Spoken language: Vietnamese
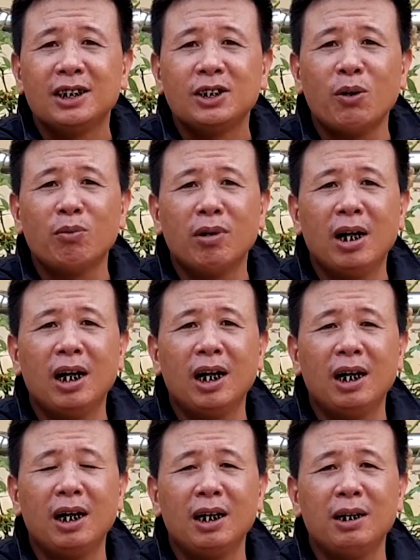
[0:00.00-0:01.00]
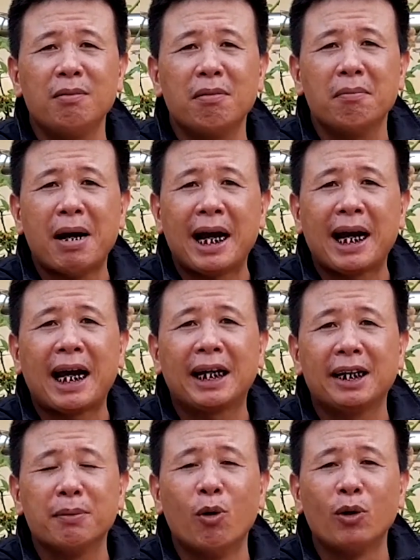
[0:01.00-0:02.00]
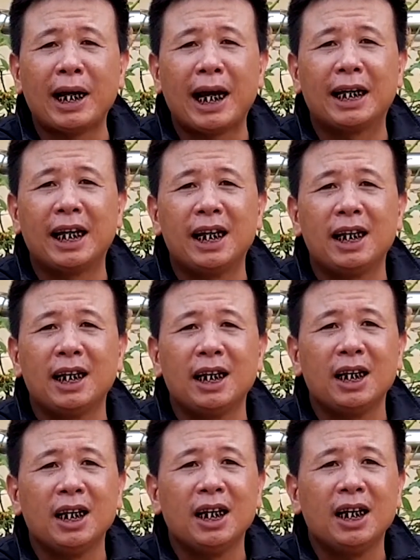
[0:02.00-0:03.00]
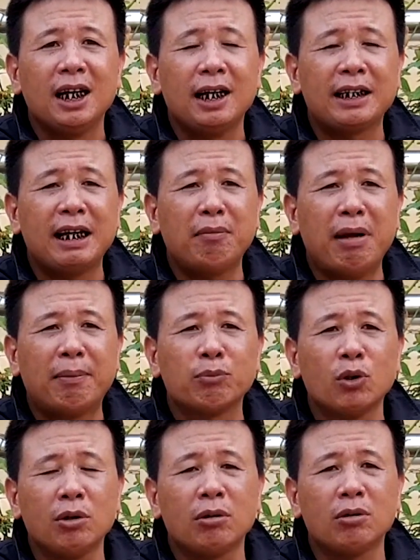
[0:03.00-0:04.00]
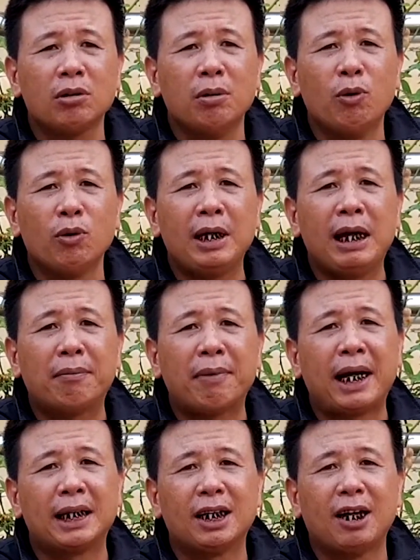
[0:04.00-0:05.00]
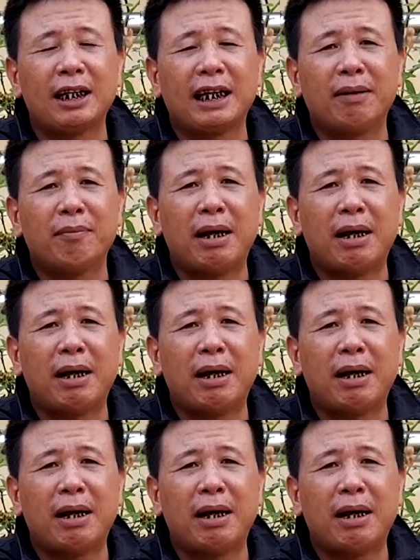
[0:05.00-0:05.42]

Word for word: trong uh, 3 ngày đi 4 ngày đi anh em làm tốt 4 đến 5 ngày gì đó anh em